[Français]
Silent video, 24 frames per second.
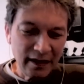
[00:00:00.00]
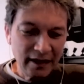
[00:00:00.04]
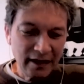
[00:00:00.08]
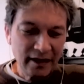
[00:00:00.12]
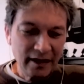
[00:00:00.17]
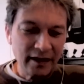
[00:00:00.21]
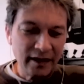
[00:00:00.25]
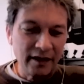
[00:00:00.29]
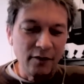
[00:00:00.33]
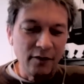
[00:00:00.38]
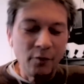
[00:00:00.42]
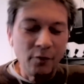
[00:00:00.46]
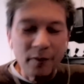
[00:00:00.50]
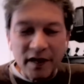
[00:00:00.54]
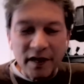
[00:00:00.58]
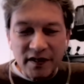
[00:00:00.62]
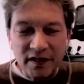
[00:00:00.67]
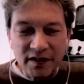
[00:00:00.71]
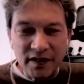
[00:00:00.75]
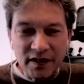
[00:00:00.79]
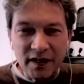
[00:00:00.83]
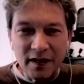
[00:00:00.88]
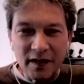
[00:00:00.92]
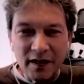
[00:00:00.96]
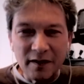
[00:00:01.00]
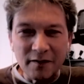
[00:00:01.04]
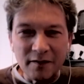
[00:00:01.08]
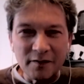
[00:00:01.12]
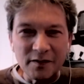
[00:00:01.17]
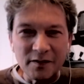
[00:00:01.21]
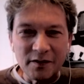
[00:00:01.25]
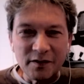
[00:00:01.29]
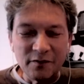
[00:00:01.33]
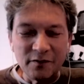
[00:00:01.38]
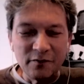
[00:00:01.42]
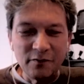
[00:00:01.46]
et au Brésil,
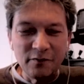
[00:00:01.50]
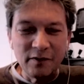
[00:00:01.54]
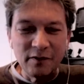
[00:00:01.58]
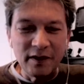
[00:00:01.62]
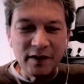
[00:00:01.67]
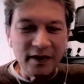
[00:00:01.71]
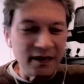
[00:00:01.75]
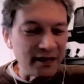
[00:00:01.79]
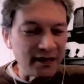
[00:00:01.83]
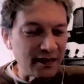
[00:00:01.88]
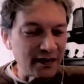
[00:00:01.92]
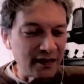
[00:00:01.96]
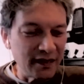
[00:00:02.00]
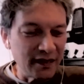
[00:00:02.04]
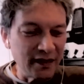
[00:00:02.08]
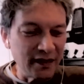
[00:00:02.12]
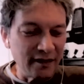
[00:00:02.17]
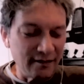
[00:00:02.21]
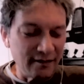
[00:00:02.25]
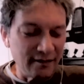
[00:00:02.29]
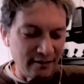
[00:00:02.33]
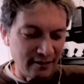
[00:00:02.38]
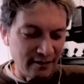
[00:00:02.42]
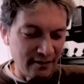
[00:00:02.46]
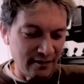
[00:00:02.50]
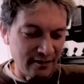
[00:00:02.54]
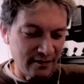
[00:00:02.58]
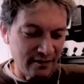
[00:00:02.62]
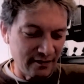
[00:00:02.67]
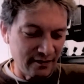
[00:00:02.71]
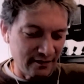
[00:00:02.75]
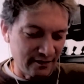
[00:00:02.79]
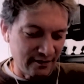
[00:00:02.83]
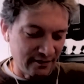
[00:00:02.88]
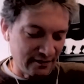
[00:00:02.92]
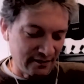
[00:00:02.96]
si vous voulez, c'est
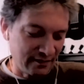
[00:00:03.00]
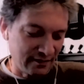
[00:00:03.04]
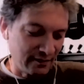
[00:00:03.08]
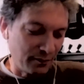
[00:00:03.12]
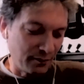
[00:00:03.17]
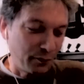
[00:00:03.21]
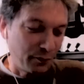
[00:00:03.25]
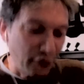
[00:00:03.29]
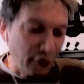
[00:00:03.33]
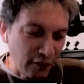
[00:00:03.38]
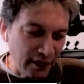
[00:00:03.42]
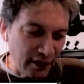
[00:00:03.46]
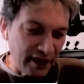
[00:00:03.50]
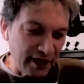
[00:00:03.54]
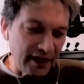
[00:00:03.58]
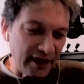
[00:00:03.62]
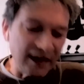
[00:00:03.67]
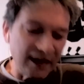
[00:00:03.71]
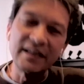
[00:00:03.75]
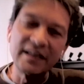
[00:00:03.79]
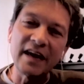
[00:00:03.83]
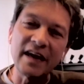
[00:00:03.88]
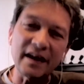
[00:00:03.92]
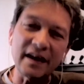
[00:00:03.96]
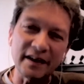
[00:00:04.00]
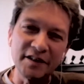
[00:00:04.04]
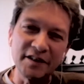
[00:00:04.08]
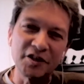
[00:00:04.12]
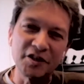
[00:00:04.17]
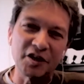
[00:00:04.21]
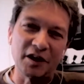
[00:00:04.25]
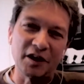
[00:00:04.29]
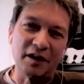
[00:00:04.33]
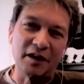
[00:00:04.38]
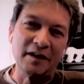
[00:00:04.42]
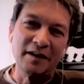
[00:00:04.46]
euh, Pelé et
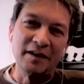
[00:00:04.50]
Carincha.